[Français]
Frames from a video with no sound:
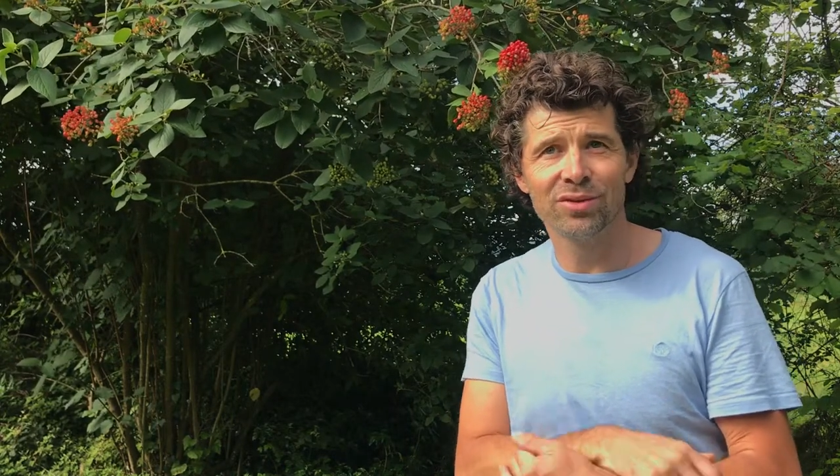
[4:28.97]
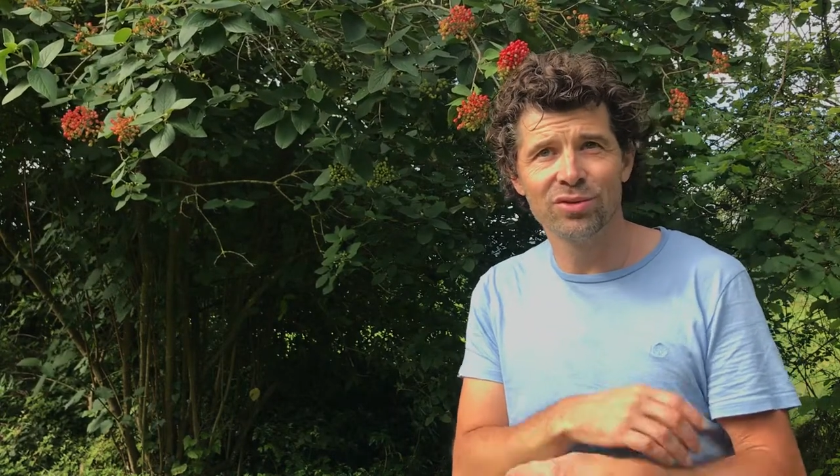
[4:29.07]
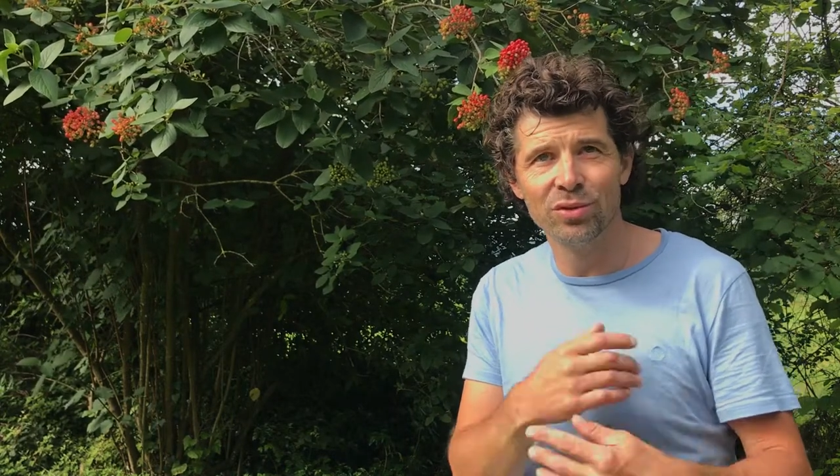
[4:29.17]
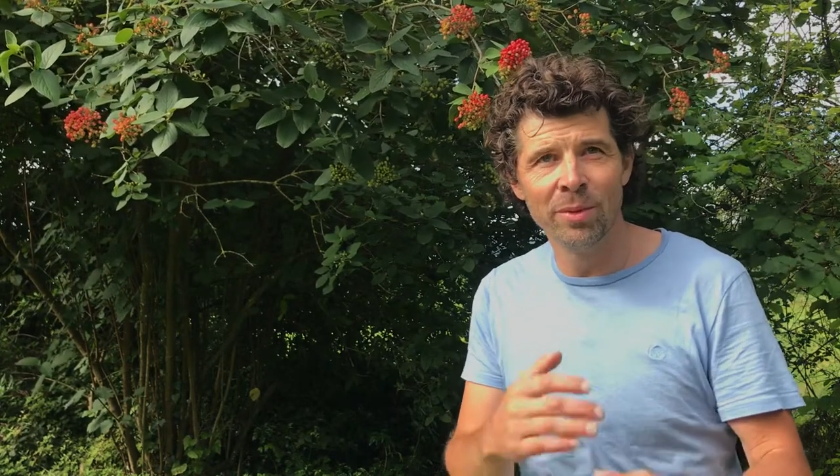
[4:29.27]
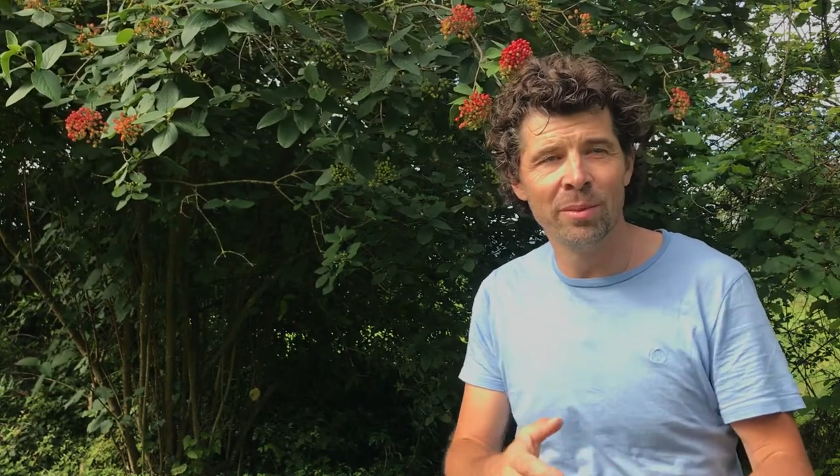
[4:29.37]

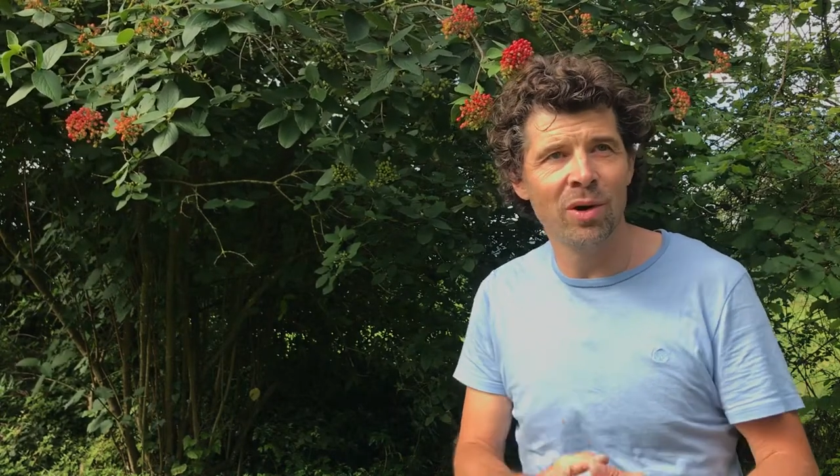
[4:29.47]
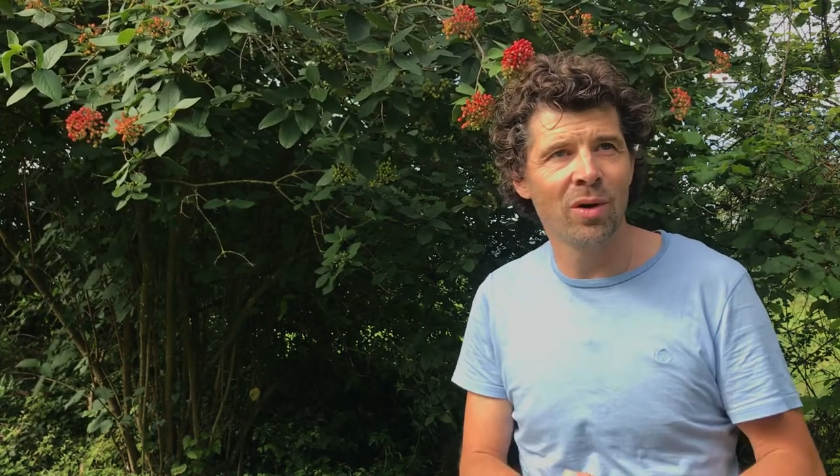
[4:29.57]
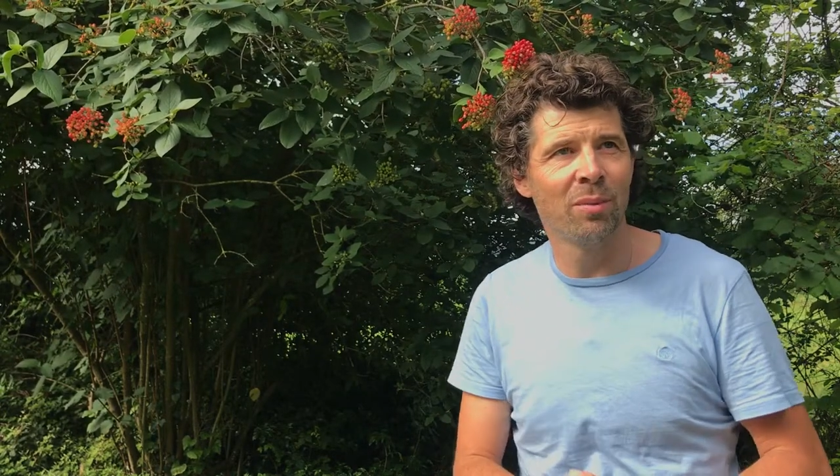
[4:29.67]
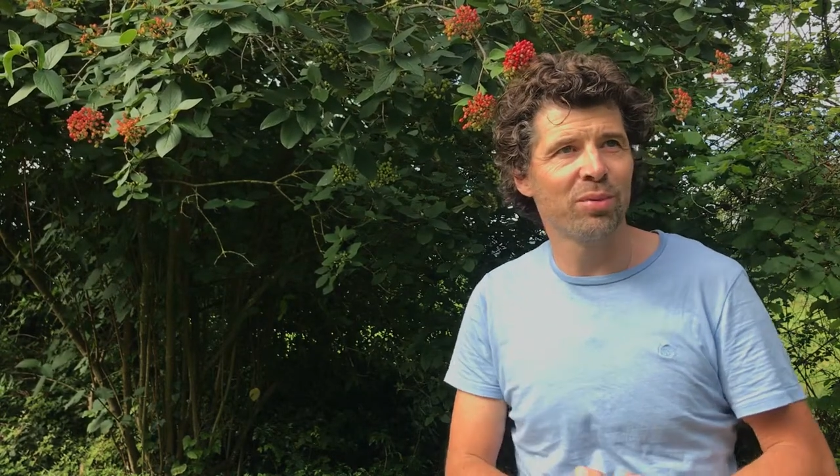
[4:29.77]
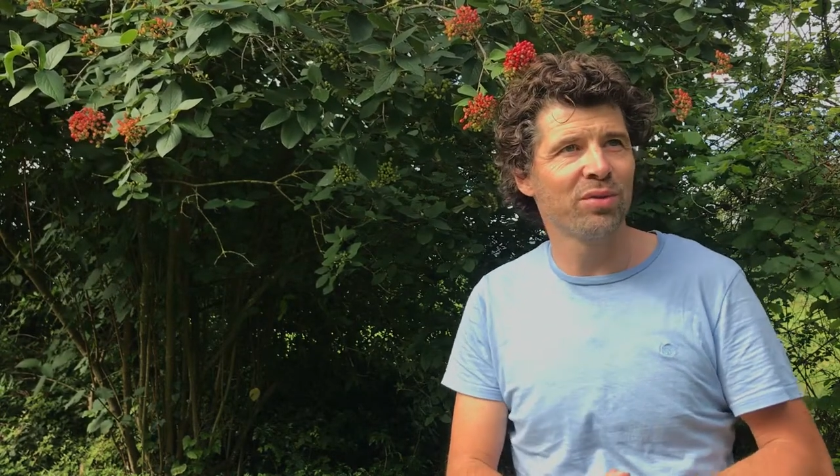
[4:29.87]
Du
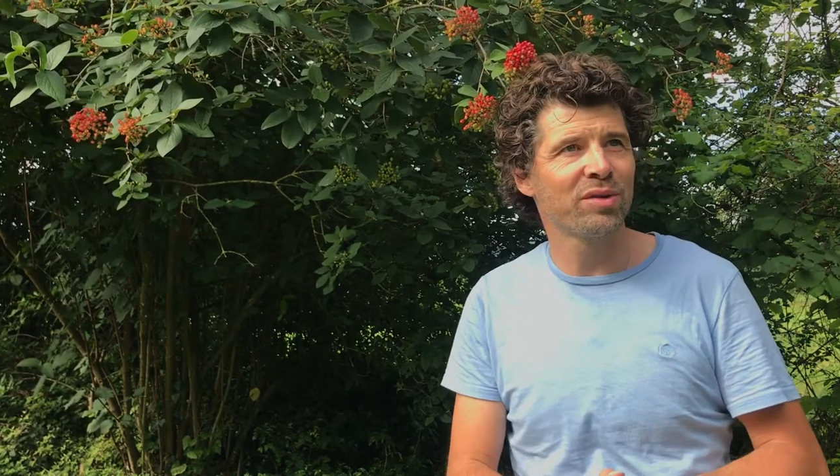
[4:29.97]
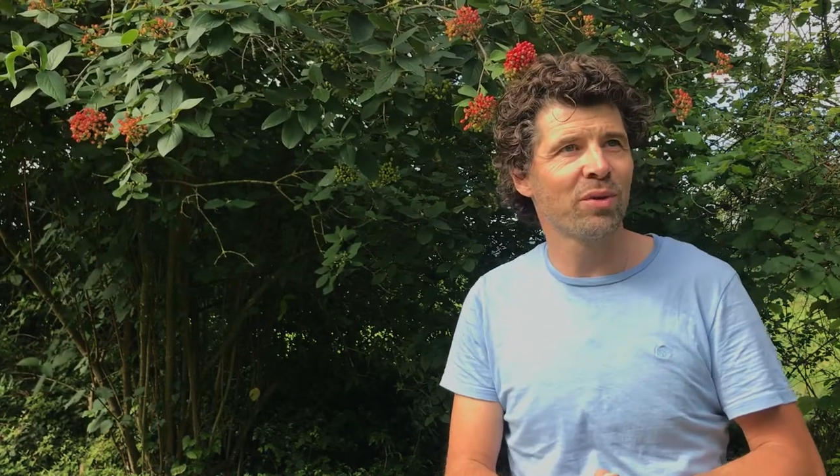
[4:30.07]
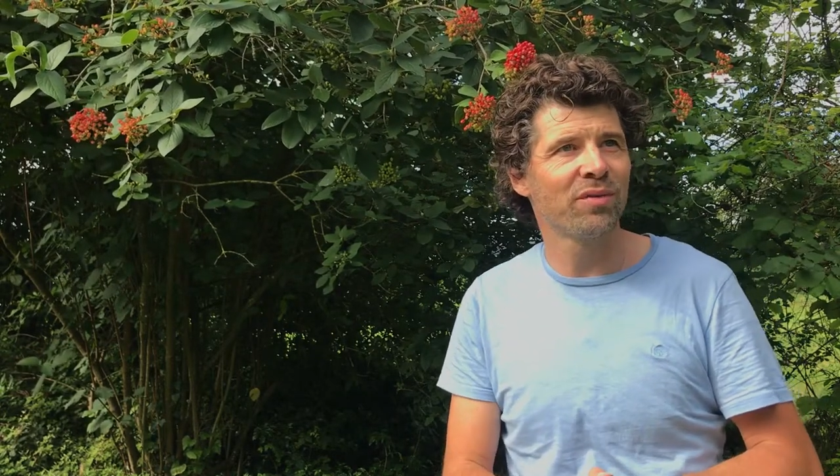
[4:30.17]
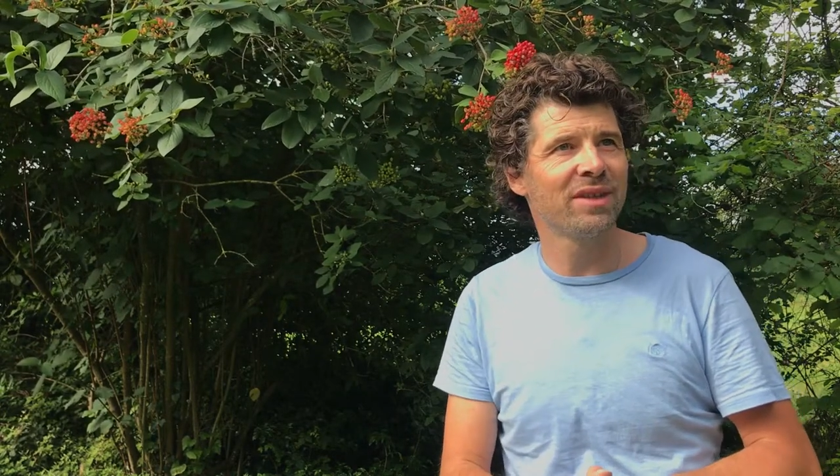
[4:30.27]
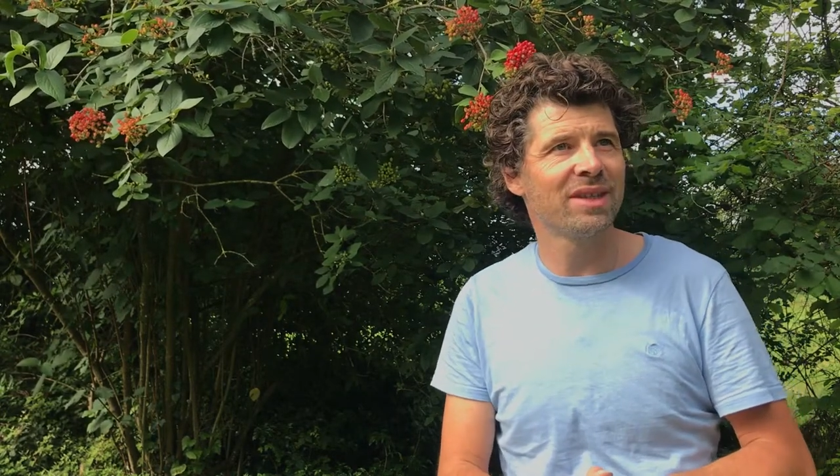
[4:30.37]
moment en plus,
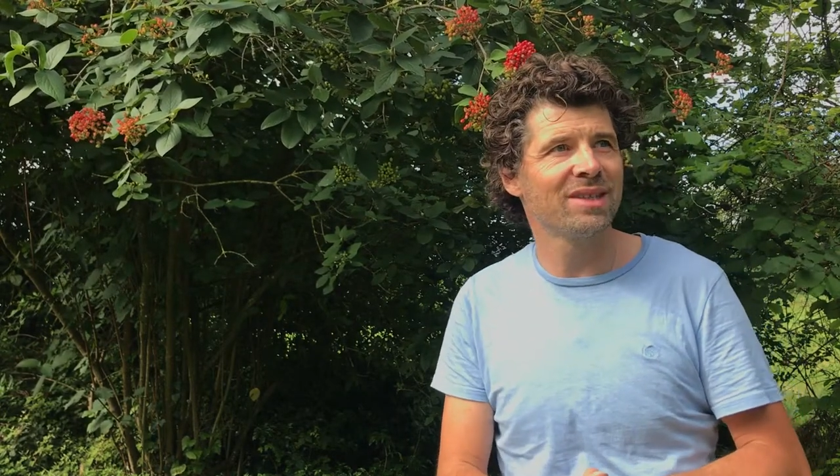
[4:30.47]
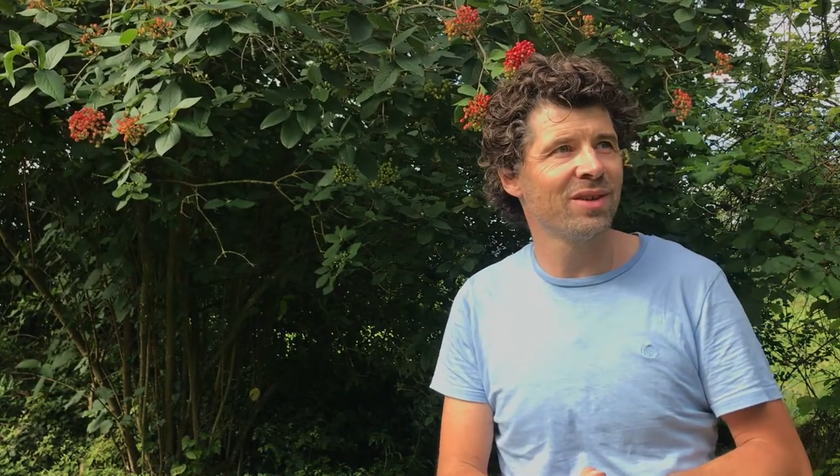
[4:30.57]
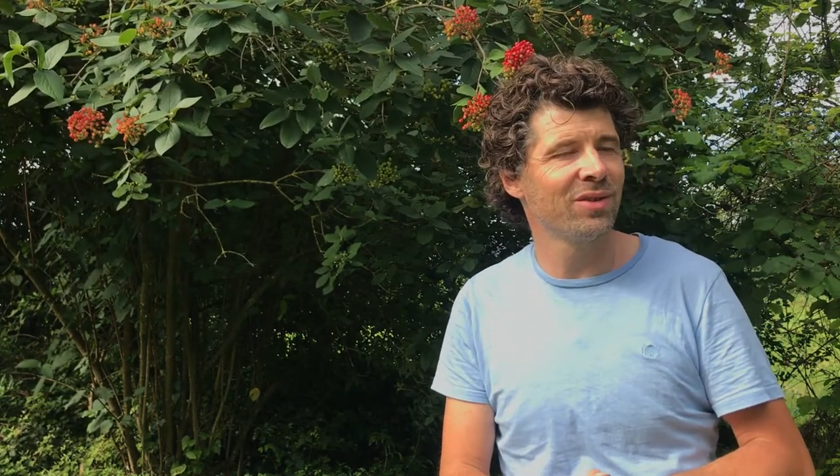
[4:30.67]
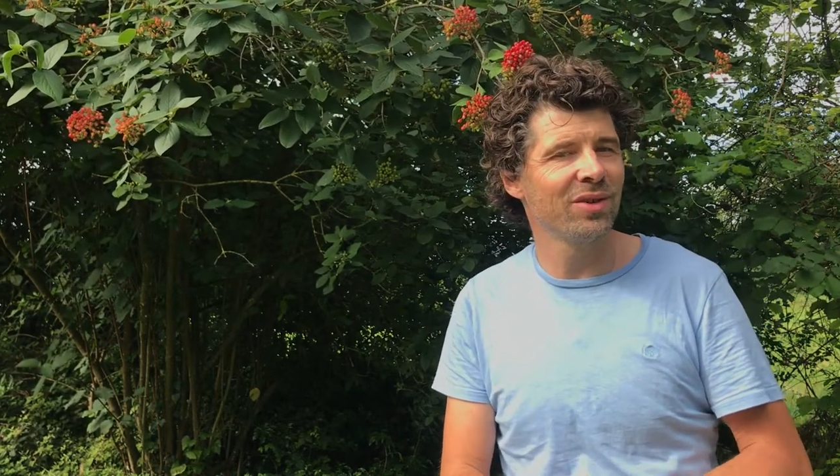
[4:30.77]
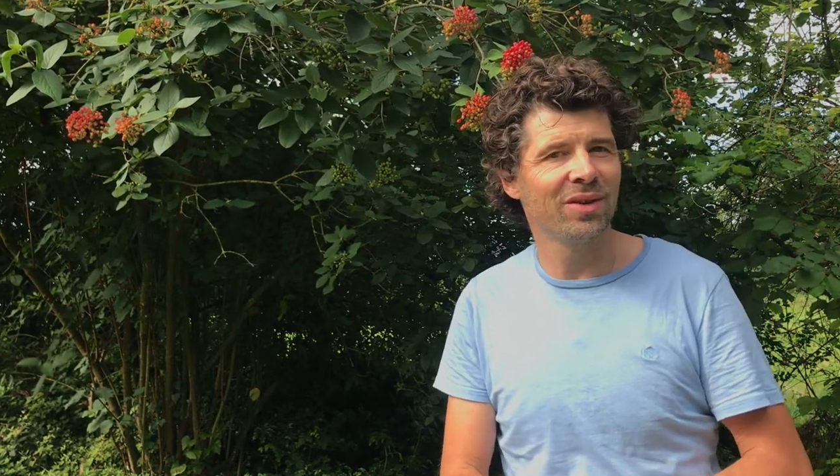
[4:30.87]

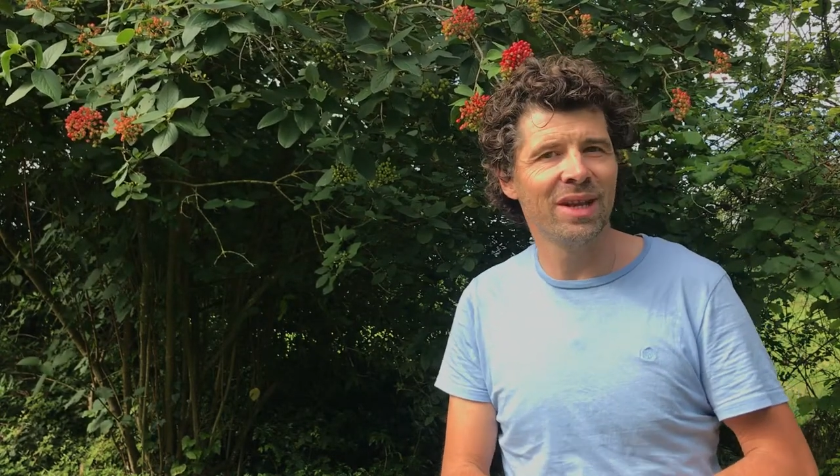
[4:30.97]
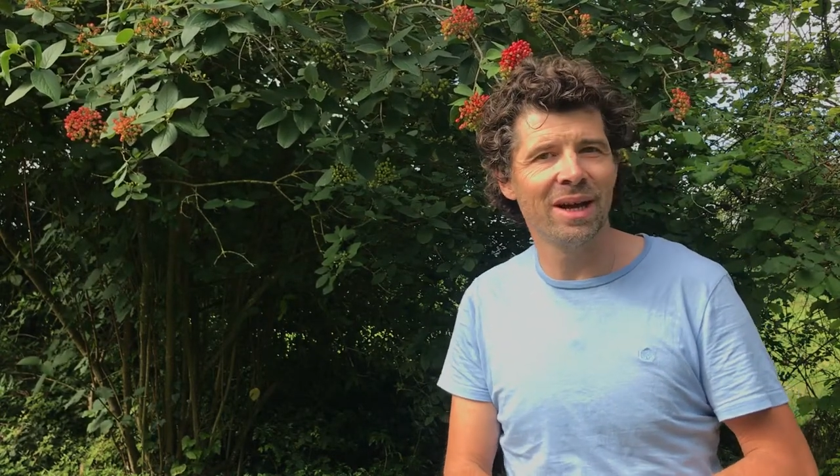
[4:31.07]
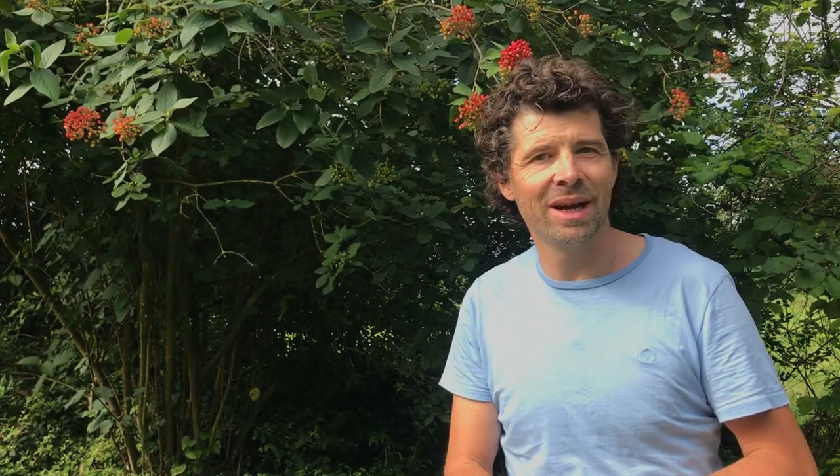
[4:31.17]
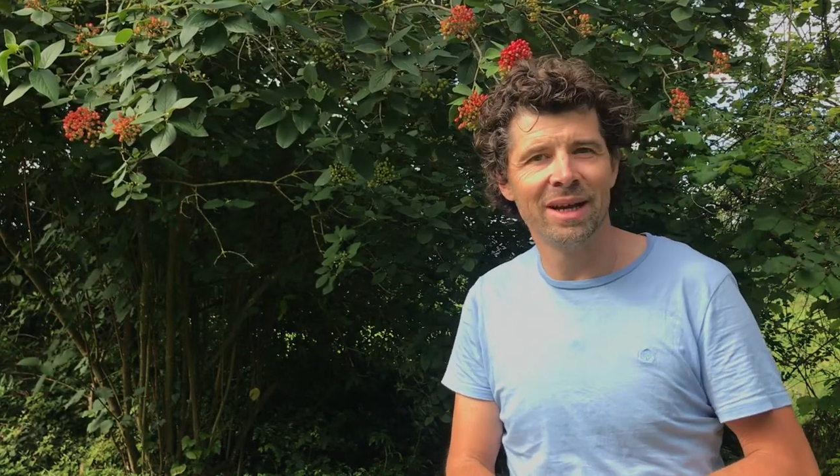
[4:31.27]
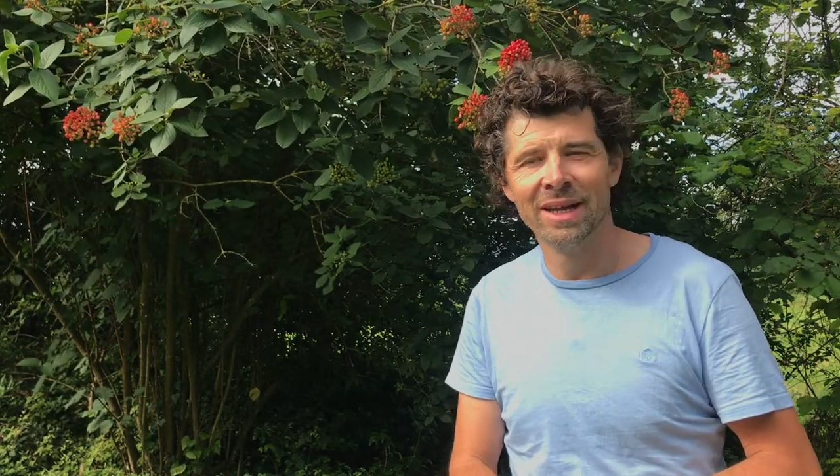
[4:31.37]
profitez-en, il, y en
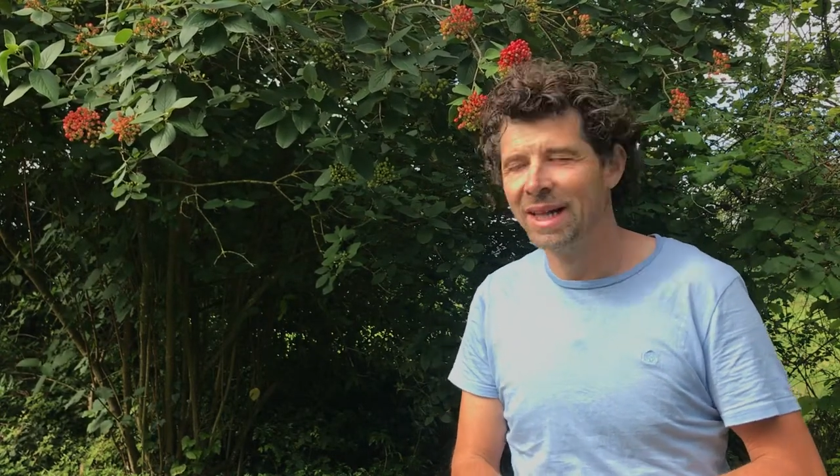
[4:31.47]
a,